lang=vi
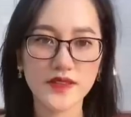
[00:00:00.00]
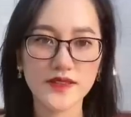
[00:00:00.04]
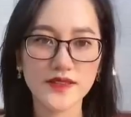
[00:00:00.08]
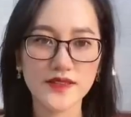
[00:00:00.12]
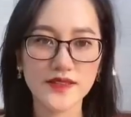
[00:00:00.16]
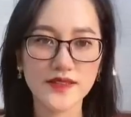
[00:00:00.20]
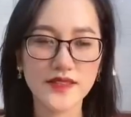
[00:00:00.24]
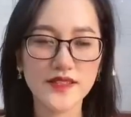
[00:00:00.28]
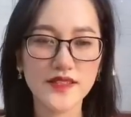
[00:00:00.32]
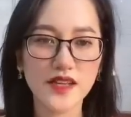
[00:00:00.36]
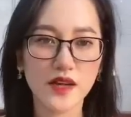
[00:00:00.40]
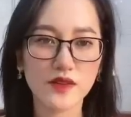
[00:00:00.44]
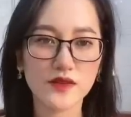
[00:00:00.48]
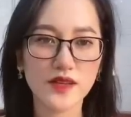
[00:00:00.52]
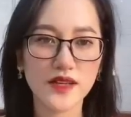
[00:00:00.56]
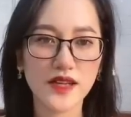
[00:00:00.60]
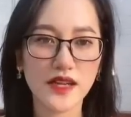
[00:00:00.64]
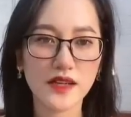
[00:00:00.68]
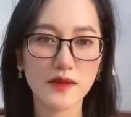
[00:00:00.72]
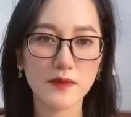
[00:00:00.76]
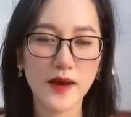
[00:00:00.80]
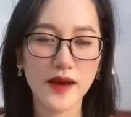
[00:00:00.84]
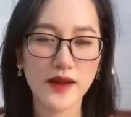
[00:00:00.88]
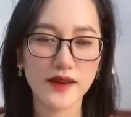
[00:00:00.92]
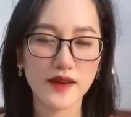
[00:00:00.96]
Xin chào tất cả
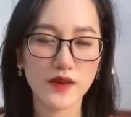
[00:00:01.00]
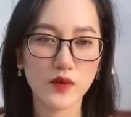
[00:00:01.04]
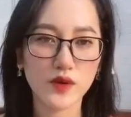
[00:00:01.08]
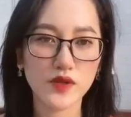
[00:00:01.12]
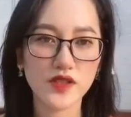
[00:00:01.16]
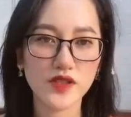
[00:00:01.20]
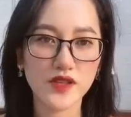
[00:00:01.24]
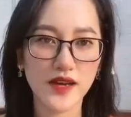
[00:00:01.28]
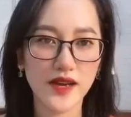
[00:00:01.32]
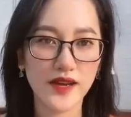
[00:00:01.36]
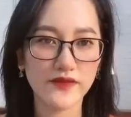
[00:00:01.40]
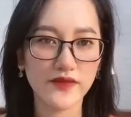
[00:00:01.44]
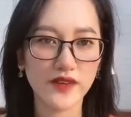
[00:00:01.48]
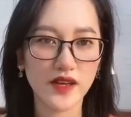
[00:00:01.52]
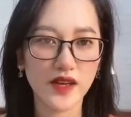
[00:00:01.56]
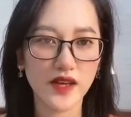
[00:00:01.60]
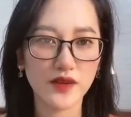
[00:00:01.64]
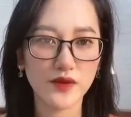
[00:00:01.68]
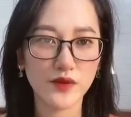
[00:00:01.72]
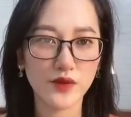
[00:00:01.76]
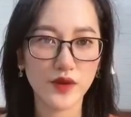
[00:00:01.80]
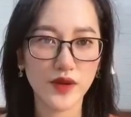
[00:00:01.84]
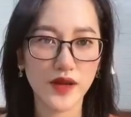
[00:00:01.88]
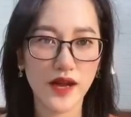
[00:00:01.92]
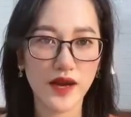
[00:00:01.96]
các bạn đã quay trở lại với
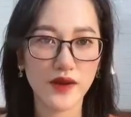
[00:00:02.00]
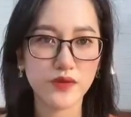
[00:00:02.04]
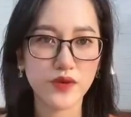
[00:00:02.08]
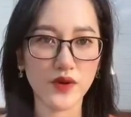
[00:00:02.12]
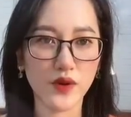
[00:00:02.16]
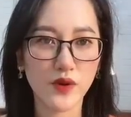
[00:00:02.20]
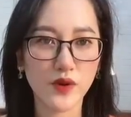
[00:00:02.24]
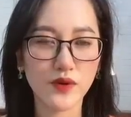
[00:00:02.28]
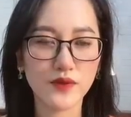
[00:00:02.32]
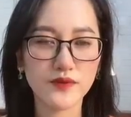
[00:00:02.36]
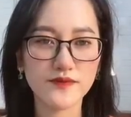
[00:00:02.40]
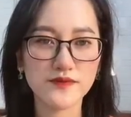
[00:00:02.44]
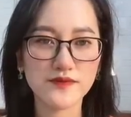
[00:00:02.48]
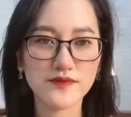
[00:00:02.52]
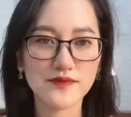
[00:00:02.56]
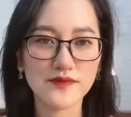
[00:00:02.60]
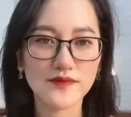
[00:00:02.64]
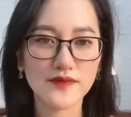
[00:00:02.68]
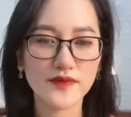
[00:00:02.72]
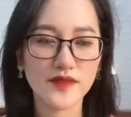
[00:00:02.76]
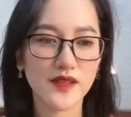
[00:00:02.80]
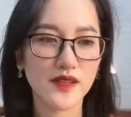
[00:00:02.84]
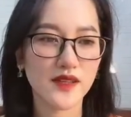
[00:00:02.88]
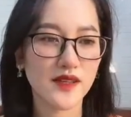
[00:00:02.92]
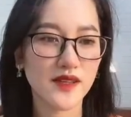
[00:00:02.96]
kênh Quy Cao Audio.
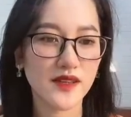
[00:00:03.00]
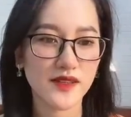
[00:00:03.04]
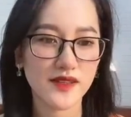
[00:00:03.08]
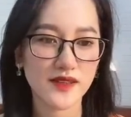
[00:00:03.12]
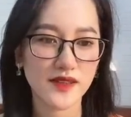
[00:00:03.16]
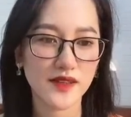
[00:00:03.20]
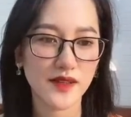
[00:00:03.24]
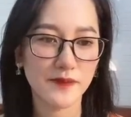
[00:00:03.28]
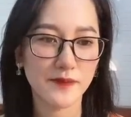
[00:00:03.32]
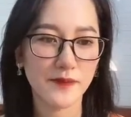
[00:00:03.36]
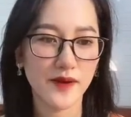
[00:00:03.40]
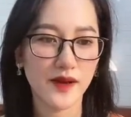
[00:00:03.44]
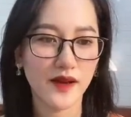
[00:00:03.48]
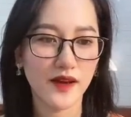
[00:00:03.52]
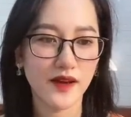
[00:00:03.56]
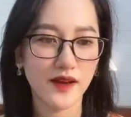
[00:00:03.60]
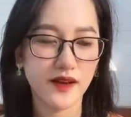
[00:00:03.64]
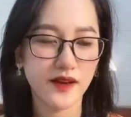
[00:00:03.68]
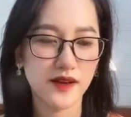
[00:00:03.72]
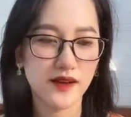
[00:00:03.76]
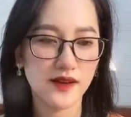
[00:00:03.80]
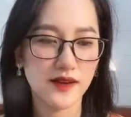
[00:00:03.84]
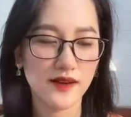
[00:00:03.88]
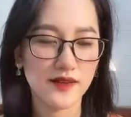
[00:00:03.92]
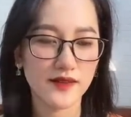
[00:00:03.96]
Tập uh,
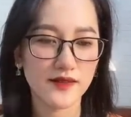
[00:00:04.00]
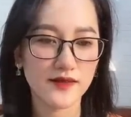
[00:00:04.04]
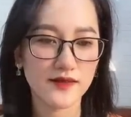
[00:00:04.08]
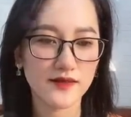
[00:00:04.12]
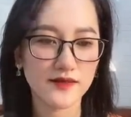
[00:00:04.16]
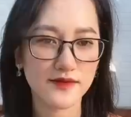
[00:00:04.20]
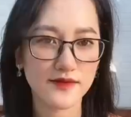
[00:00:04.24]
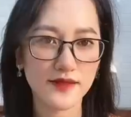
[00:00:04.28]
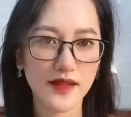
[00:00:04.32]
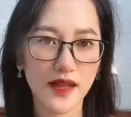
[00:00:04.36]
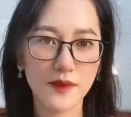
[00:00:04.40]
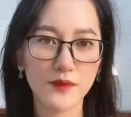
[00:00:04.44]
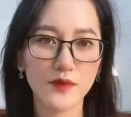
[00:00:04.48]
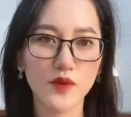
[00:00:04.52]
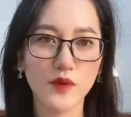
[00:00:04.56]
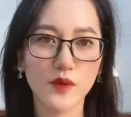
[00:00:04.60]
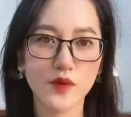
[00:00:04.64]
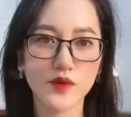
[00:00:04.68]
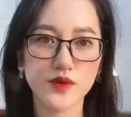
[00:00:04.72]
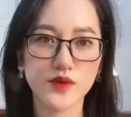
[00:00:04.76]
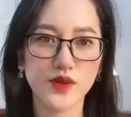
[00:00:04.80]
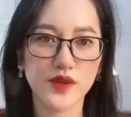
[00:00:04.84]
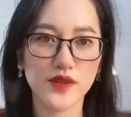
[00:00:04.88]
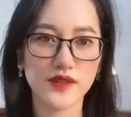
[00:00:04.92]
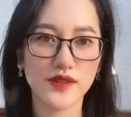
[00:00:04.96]
ờ, 8 của bộ
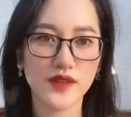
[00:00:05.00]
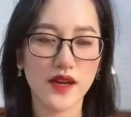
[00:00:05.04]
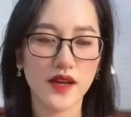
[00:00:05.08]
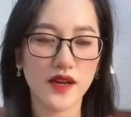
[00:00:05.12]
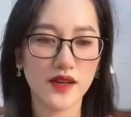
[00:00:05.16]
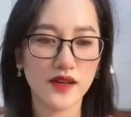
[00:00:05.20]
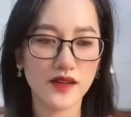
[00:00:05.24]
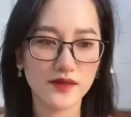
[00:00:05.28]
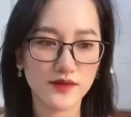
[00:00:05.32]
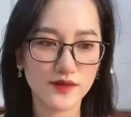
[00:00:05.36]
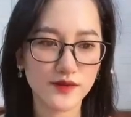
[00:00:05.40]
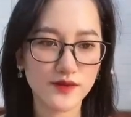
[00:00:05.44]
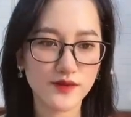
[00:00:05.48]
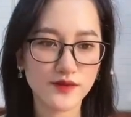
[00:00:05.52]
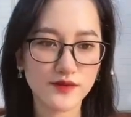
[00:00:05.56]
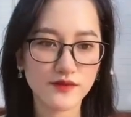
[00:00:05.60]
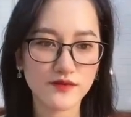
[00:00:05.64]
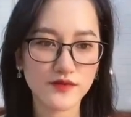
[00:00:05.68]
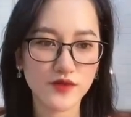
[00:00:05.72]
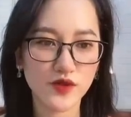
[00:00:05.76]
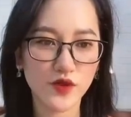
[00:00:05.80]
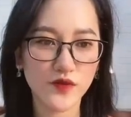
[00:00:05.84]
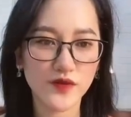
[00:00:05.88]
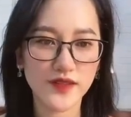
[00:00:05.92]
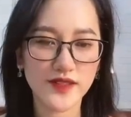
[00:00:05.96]
truyện uh,
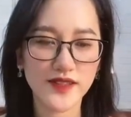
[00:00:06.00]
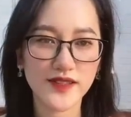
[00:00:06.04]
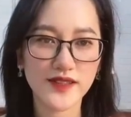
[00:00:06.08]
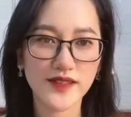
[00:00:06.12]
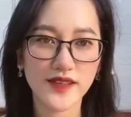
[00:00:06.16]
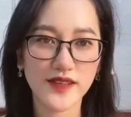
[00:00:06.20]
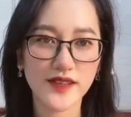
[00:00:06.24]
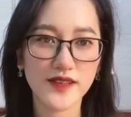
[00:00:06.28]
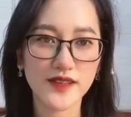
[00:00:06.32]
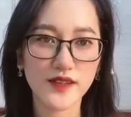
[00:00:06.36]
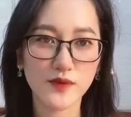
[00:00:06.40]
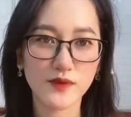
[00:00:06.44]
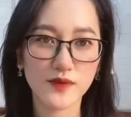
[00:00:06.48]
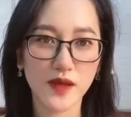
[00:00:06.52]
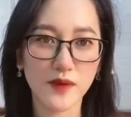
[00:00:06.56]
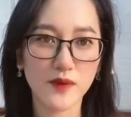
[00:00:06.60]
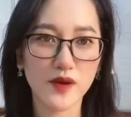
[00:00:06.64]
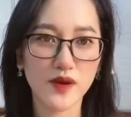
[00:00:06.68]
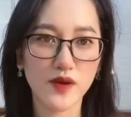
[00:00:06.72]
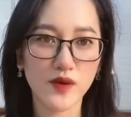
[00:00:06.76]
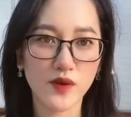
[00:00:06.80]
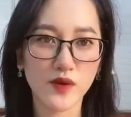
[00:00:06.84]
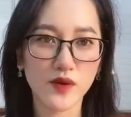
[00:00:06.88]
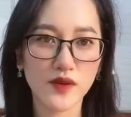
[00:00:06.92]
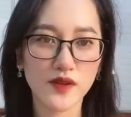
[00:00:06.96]
Cô vợ thay thế tổng tài
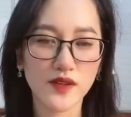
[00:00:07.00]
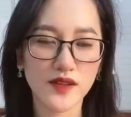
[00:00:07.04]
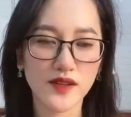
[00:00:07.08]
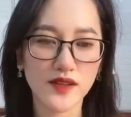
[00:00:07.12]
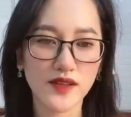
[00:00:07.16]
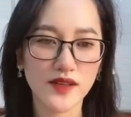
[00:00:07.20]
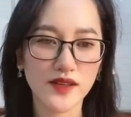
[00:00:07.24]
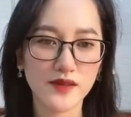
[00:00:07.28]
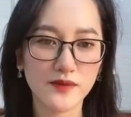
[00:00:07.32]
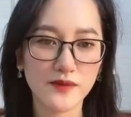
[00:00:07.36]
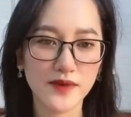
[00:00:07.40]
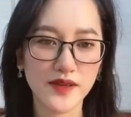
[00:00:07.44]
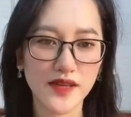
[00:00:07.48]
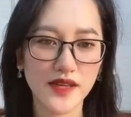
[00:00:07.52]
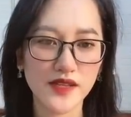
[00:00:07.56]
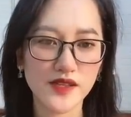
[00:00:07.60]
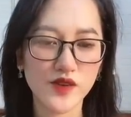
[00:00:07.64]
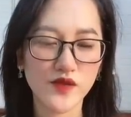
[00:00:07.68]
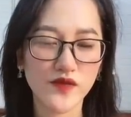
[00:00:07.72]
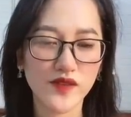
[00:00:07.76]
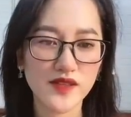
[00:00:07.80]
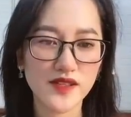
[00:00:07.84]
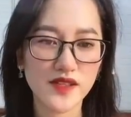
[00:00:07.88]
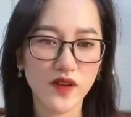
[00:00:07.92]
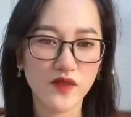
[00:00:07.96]
bức hôn mình đã
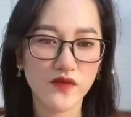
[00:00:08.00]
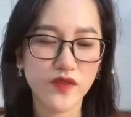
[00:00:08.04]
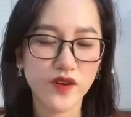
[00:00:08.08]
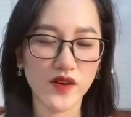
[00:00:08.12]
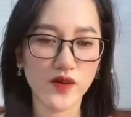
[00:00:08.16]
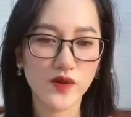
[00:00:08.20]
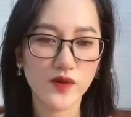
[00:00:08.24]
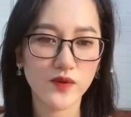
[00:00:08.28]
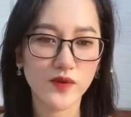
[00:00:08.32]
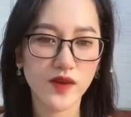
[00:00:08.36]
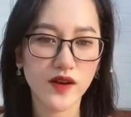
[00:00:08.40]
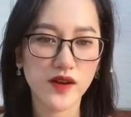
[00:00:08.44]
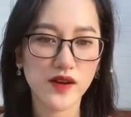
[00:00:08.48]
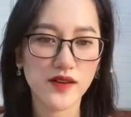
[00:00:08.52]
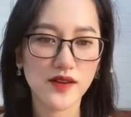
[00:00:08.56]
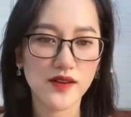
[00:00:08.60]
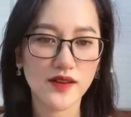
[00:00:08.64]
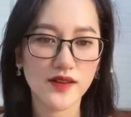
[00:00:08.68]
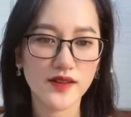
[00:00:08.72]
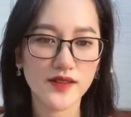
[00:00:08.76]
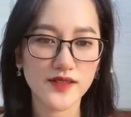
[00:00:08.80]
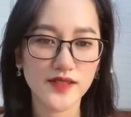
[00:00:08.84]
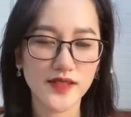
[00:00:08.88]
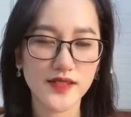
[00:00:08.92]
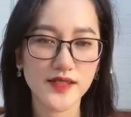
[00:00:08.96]
cho phát sóng vào lúc uh, ờ,
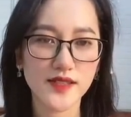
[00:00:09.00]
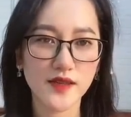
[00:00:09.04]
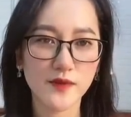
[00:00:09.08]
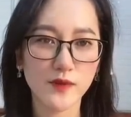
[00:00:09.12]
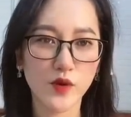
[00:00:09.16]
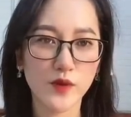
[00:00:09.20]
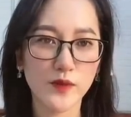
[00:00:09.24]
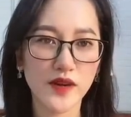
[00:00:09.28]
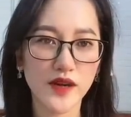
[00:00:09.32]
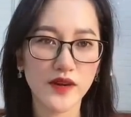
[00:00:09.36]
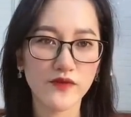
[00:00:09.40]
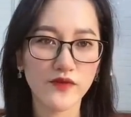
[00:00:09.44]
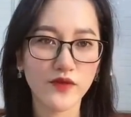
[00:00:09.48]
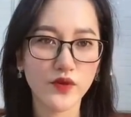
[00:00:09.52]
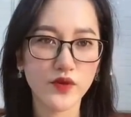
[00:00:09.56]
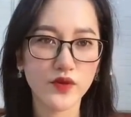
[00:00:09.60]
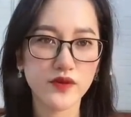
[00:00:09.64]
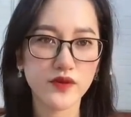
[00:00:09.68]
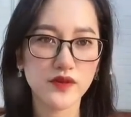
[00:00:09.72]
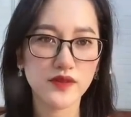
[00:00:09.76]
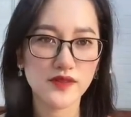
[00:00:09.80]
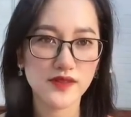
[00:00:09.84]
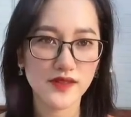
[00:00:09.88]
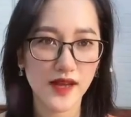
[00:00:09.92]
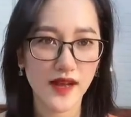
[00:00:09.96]
9 giờ 45 phút
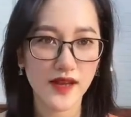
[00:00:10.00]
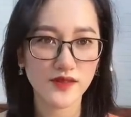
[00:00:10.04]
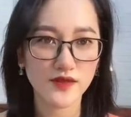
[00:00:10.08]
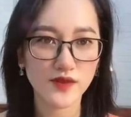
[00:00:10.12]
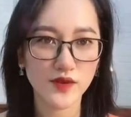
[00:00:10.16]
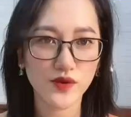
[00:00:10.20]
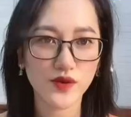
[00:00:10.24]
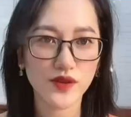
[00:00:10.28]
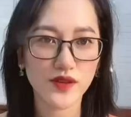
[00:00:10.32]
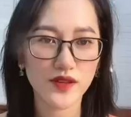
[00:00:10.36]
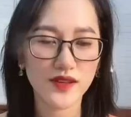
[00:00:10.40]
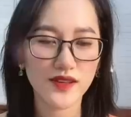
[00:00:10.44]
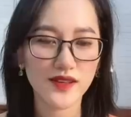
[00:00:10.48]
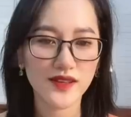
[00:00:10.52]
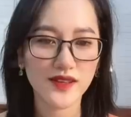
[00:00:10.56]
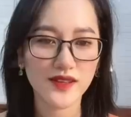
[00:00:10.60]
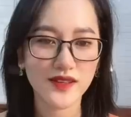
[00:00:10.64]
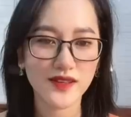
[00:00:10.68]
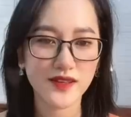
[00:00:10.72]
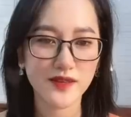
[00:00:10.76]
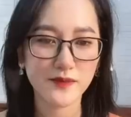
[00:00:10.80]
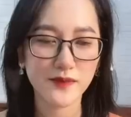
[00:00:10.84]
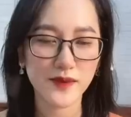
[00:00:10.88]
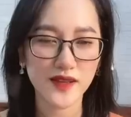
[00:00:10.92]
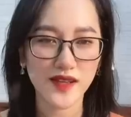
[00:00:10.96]
sáng rồi.
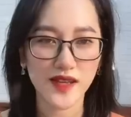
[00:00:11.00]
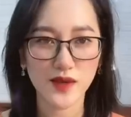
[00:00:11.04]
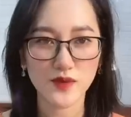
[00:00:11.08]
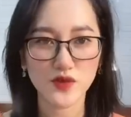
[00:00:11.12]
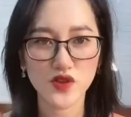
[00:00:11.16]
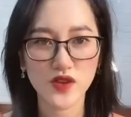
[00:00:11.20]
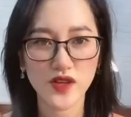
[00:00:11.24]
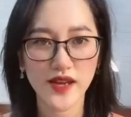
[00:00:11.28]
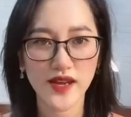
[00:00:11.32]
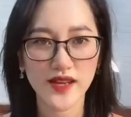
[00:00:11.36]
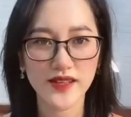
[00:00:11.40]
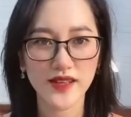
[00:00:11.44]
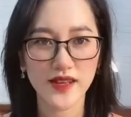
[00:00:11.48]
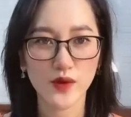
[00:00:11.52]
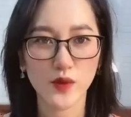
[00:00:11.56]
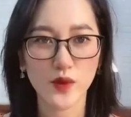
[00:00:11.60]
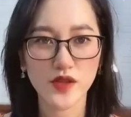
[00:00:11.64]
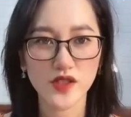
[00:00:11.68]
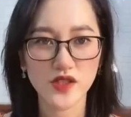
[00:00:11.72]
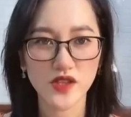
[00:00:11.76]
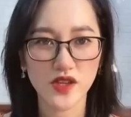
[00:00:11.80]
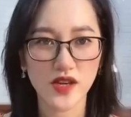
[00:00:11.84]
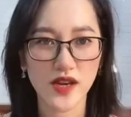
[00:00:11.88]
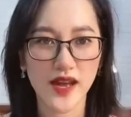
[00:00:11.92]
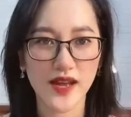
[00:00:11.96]
Bạn nào chưa nghe thì hãy quay
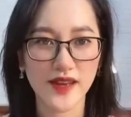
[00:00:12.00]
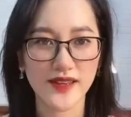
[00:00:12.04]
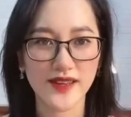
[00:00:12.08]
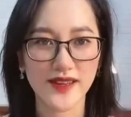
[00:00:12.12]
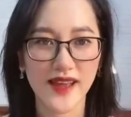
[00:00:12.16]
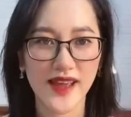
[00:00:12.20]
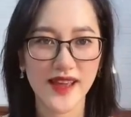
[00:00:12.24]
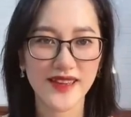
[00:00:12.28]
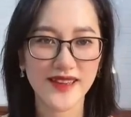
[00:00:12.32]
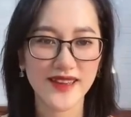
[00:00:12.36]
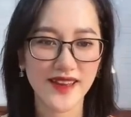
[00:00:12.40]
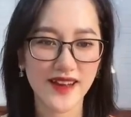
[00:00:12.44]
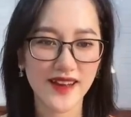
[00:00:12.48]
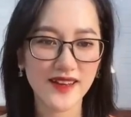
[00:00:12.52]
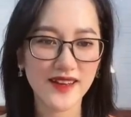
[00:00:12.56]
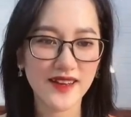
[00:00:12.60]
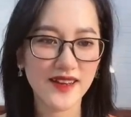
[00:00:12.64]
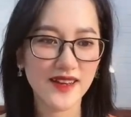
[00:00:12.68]
trở lại để nghe đi nhé.